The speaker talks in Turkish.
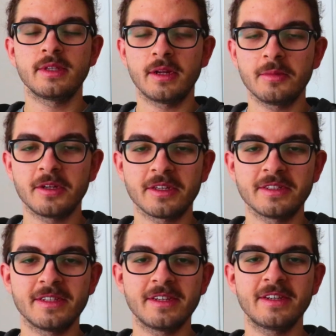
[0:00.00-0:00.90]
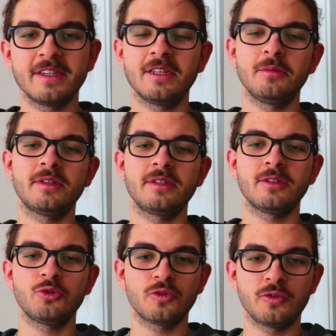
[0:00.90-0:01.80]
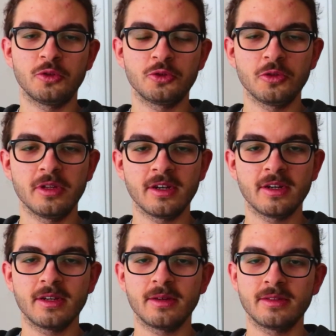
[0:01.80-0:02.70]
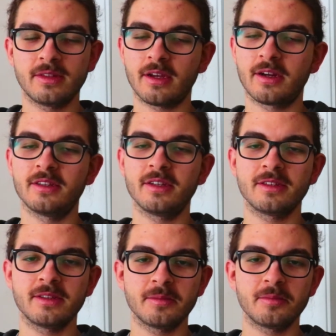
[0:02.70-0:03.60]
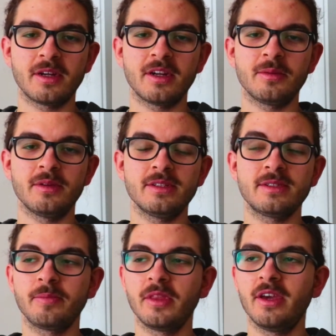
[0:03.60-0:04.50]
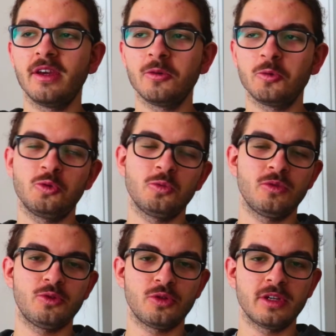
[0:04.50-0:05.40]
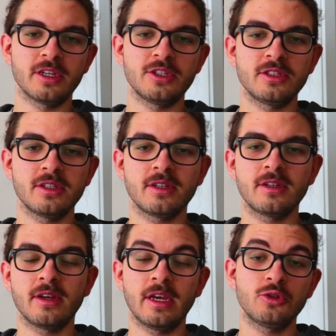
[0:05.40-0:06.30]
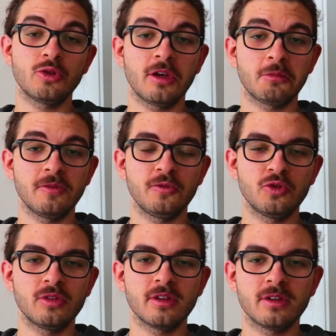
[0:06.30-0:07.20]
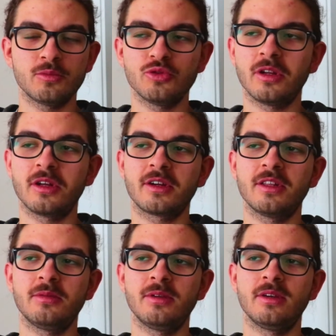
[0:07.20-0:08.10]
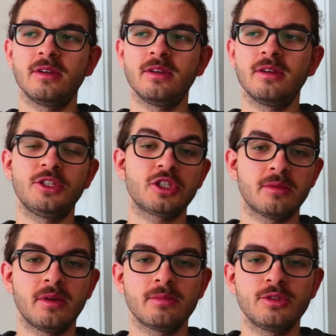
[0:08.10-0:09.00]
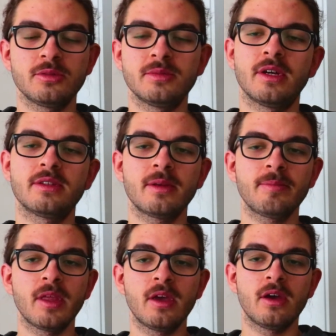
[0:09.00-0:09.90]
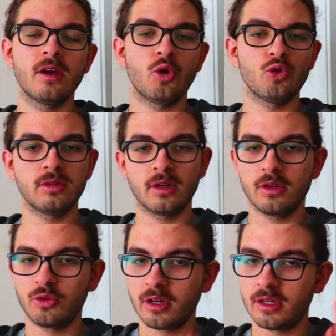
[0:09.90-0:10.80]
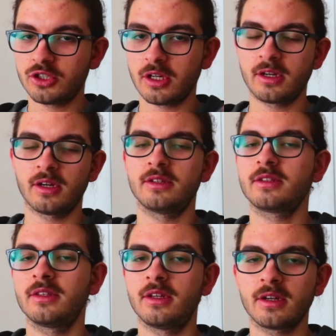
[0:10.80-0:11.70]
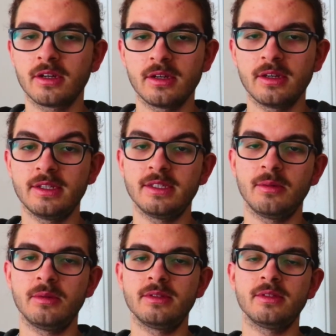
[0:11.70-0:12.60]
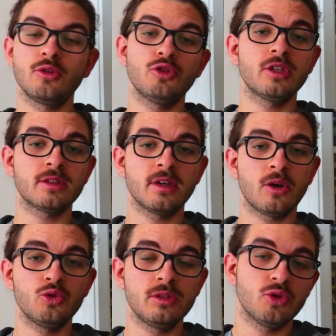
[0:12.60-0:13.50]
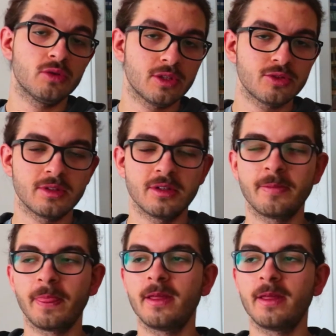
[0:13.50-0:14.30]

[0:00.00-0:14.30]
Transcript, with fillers: Selam herkese. Yeni bir nutuk videosuyla tekrardan beraberiz. Uzun bir süre geçti. En son yaptığım videoda bununla alakalı bir e, açıklama yapmıştım zaten. Onu da yukarıdan çıkan kartı tıklayarak izleyebilirsiniz. Önce hatta onu izleyin ondan sonra